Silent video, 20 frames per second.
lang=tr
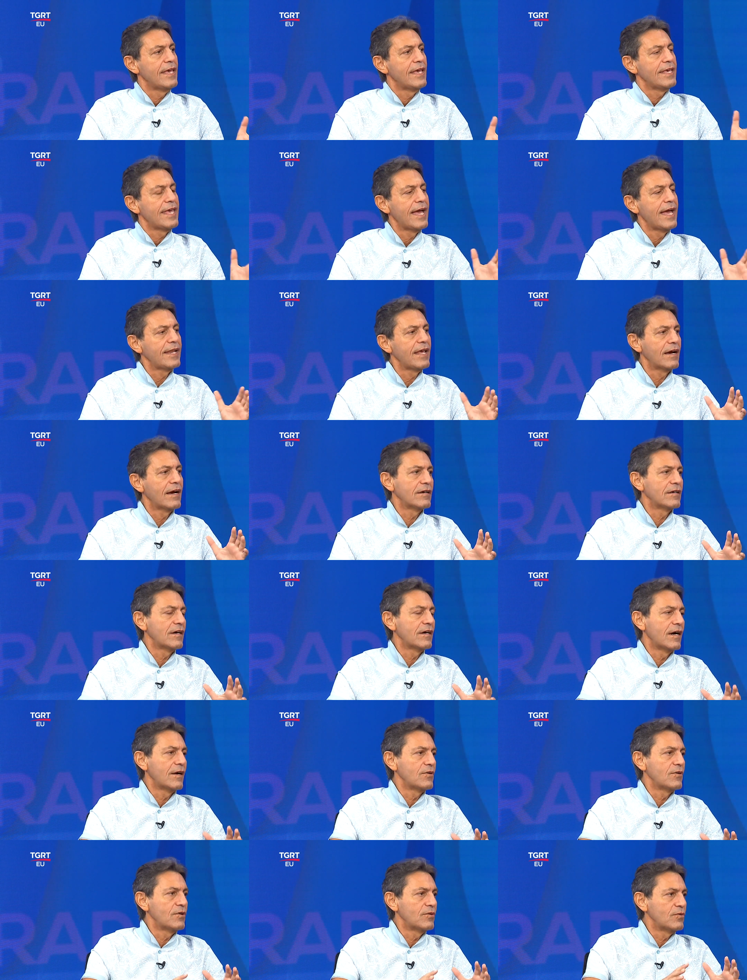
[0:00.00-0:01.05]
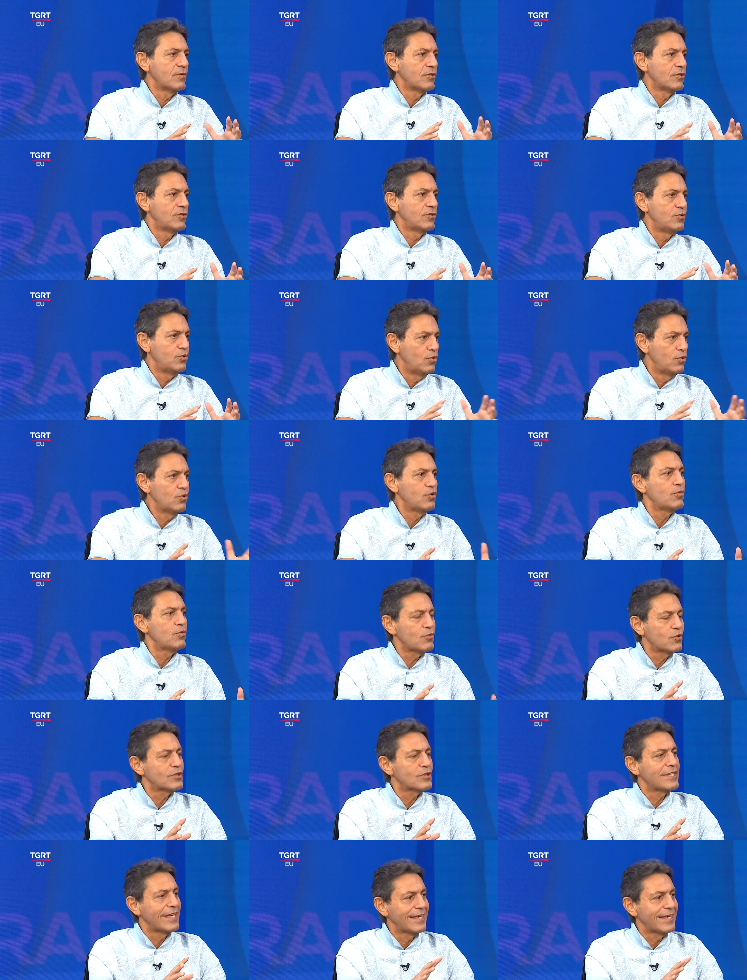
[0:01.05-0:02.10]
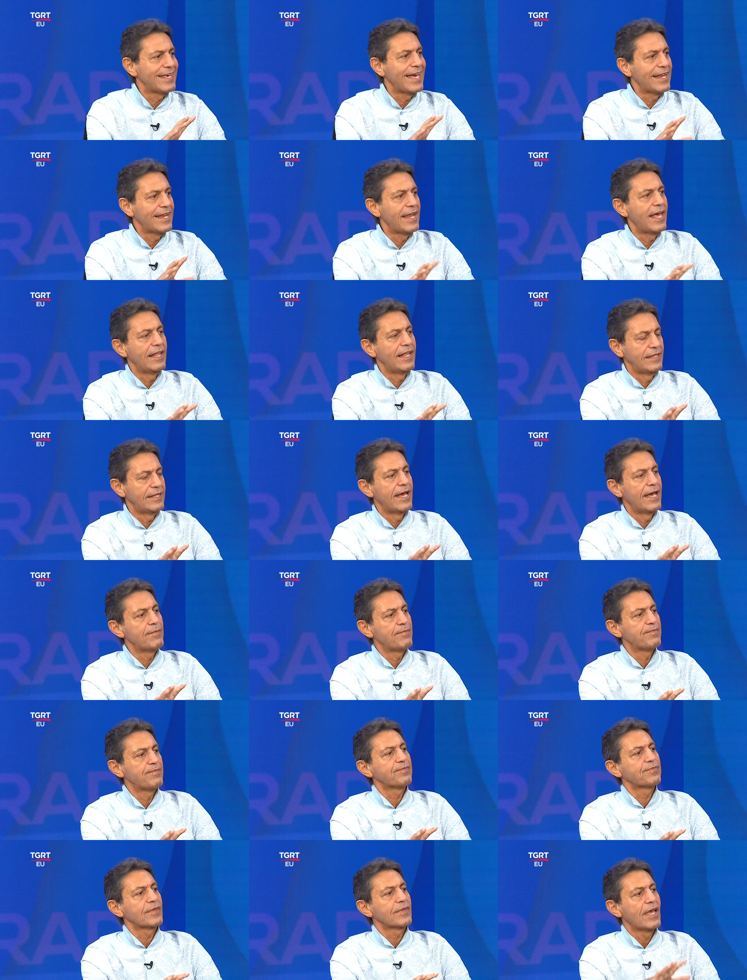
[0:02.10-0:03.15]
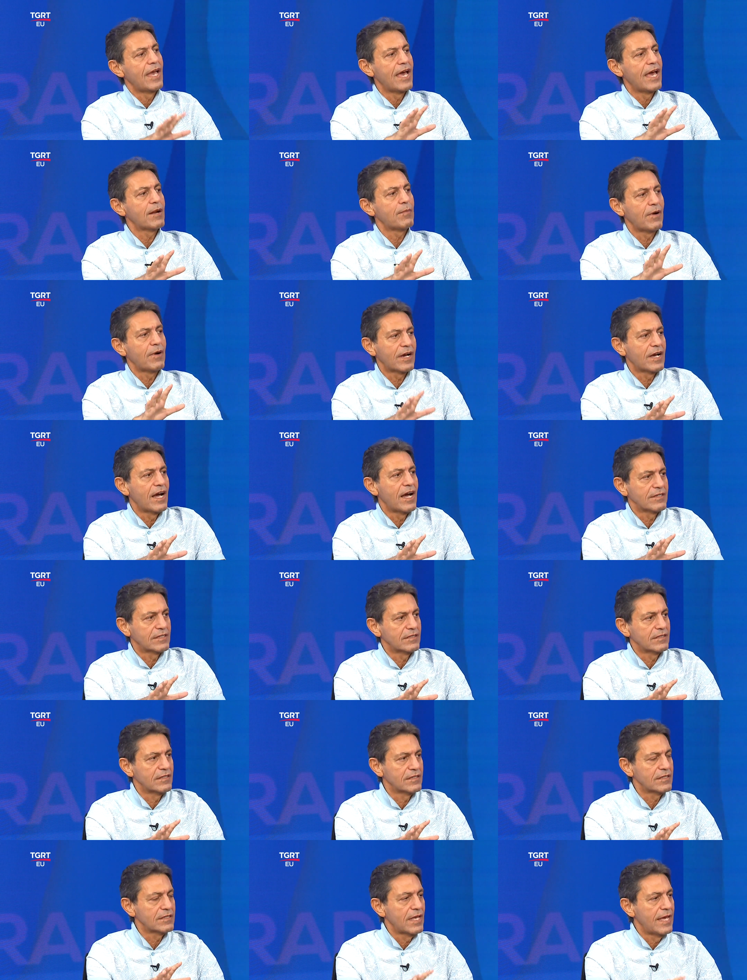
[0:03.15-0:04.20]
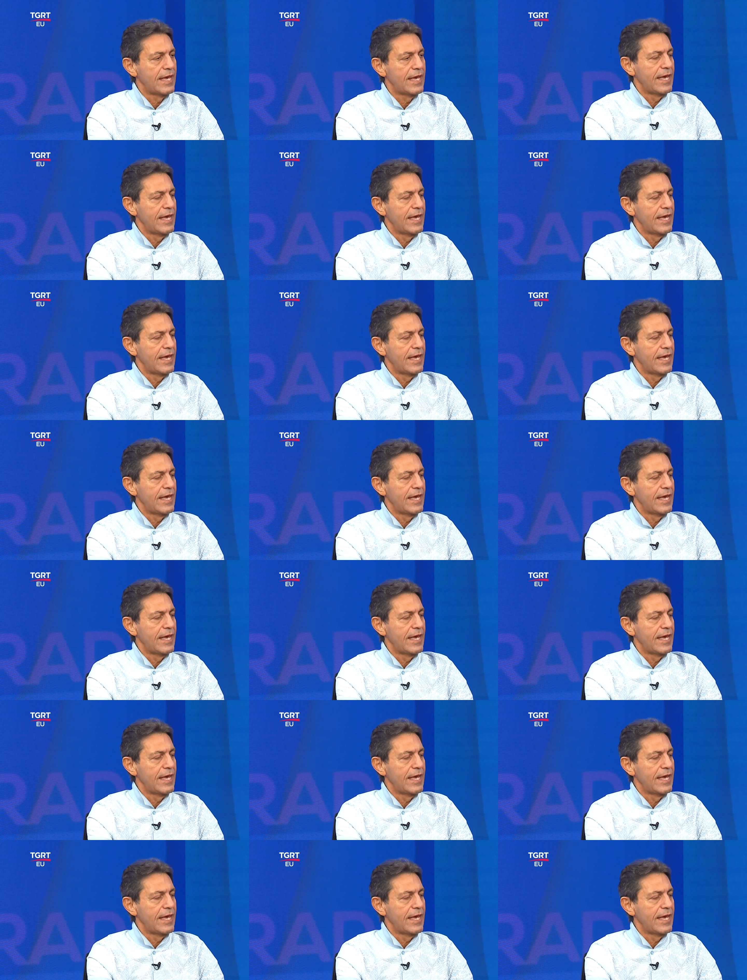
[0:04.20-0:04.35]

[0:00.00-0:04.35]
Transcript: Yani dünümüzde genelde eğer bakarsınız